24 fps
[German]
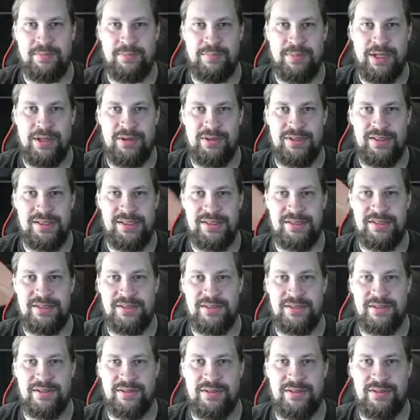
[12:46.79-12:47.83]
Bounce
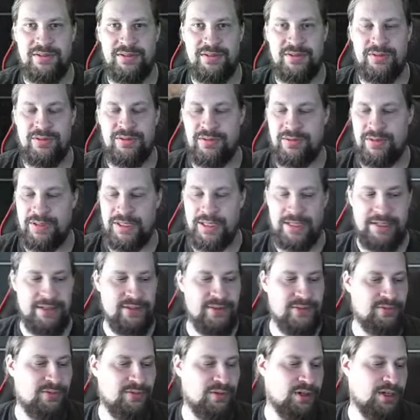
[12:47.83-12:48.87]
als
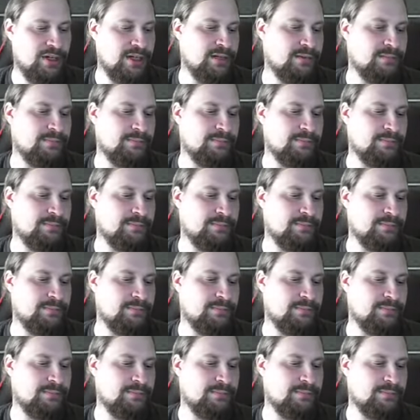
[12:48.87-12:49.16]
Foil.